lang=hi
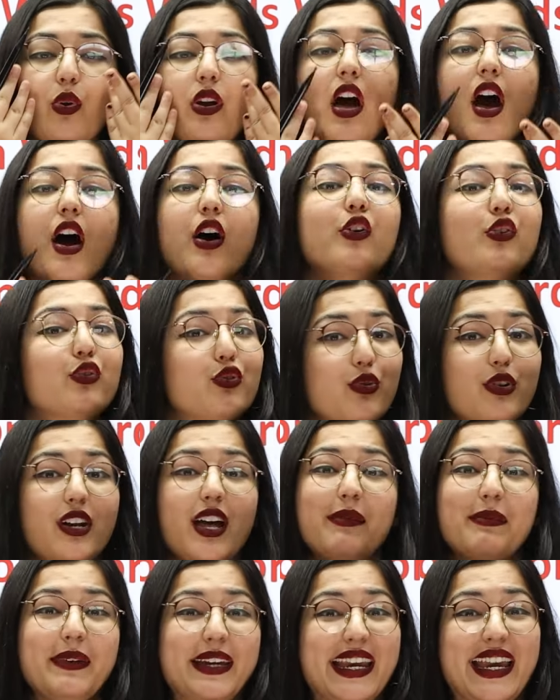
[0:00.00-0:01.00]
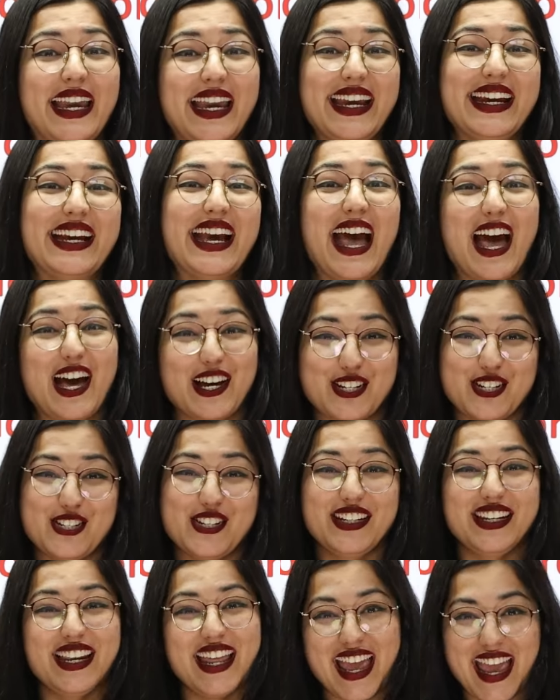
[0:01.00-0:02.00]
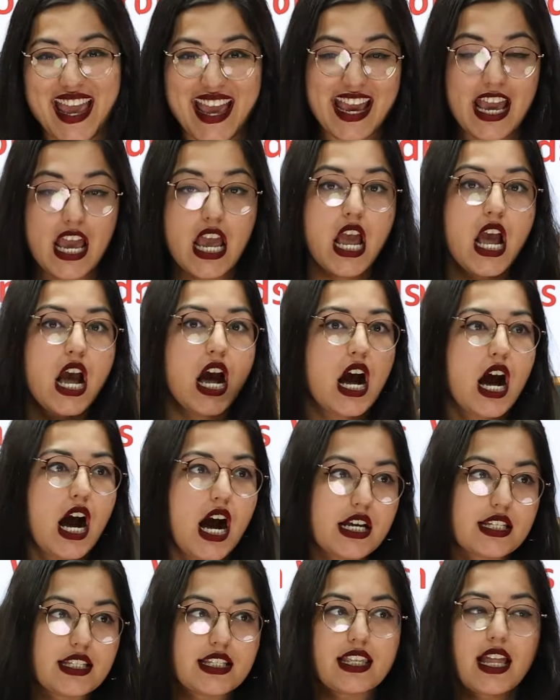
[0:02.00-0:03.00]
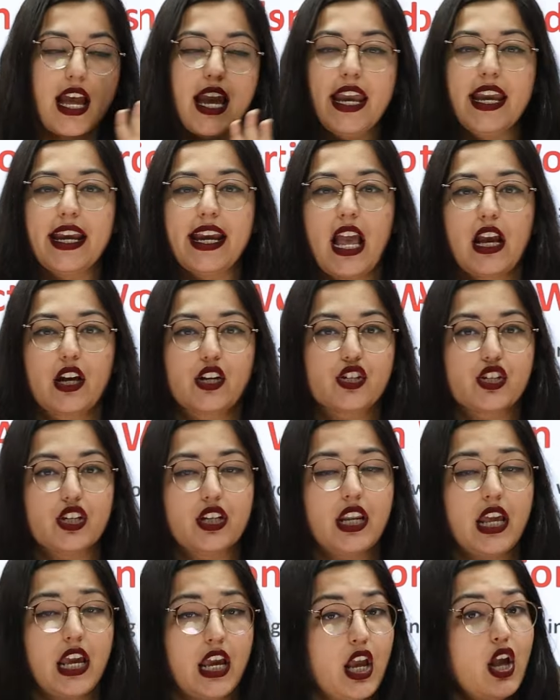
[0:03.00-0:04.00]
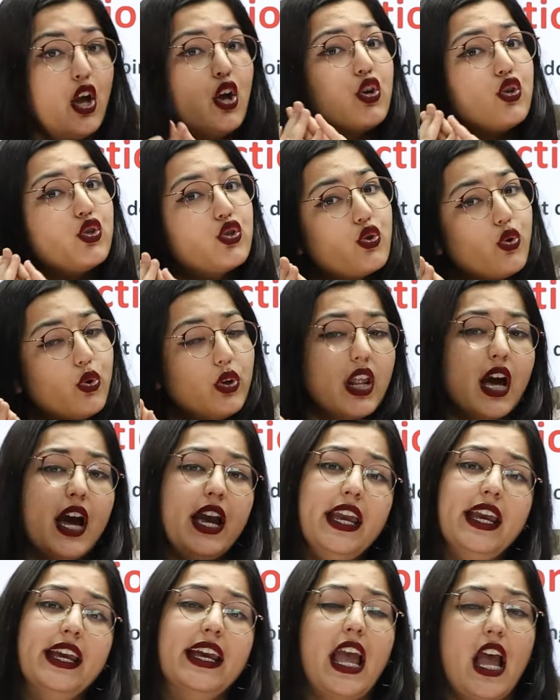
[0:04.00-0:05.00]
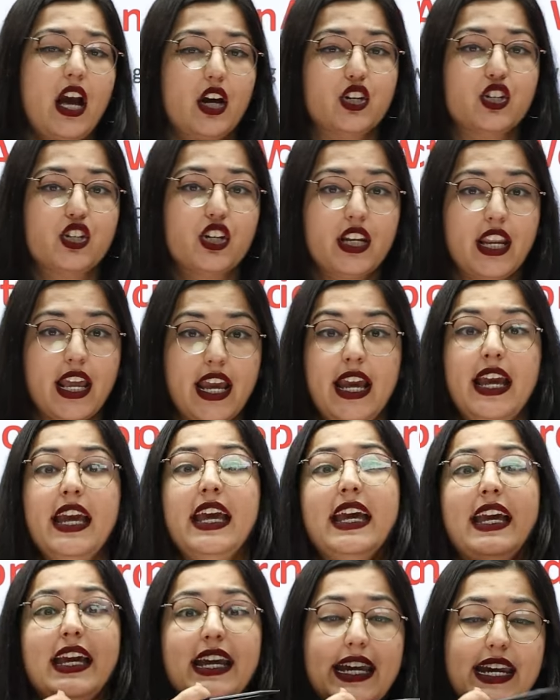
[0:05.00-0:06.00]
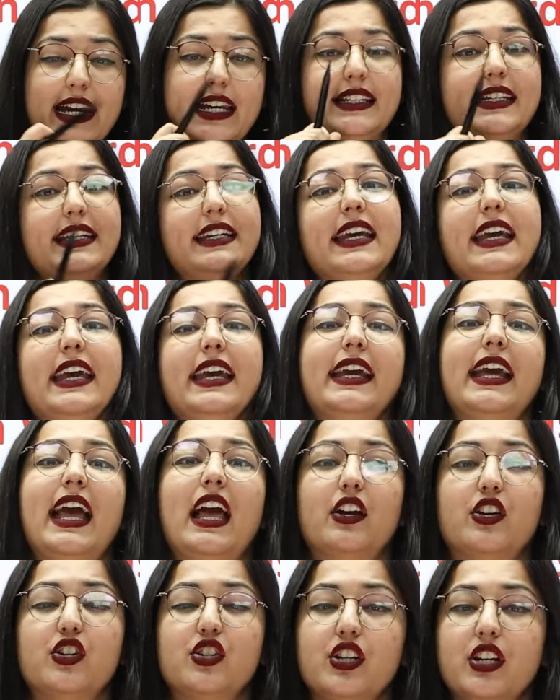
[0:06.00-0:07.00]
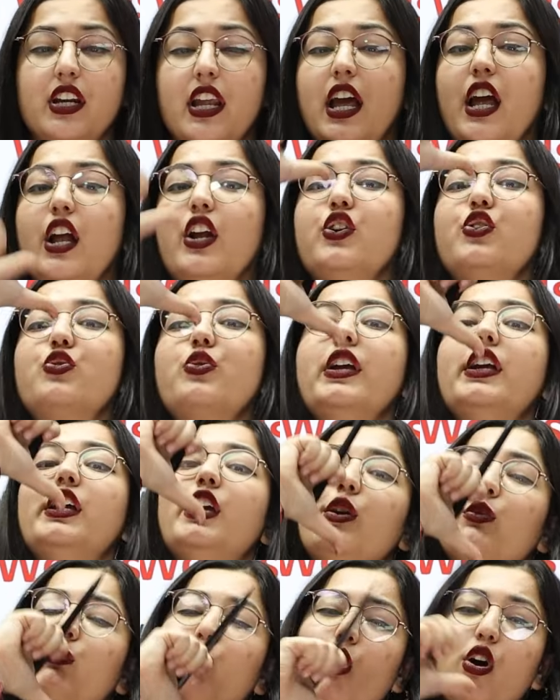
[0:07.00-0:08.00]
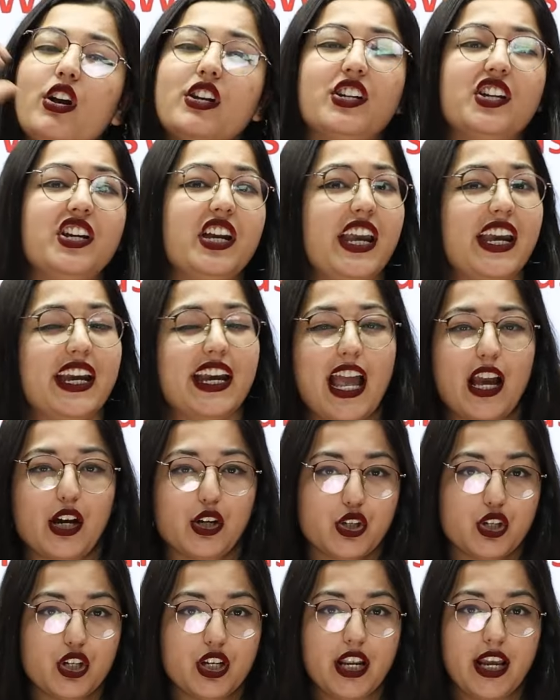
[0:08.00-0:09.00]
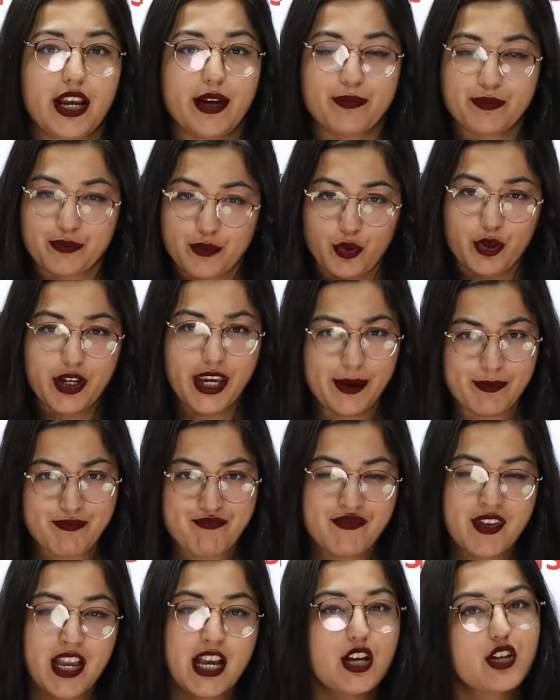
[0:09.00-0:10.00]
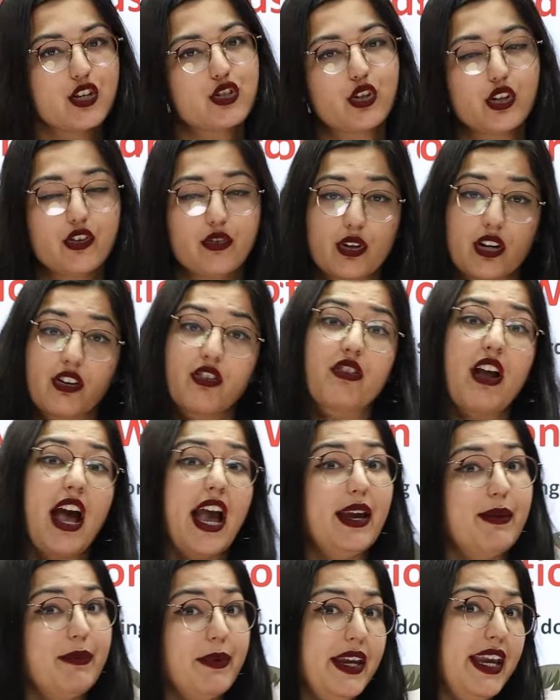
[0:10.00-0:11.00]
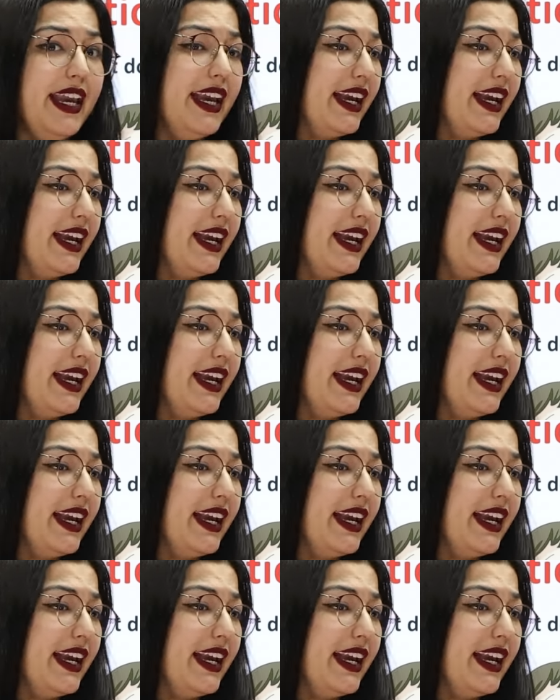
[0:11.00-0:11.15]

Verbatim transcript: रोना रोना भी एक एक्शन है हंसना एक एक्शन है सोना एक एक्शन है ईटिंग एक एक्शन है ड्रिंकिंग वाटर एक एक्शन है ओके सो क्राई भी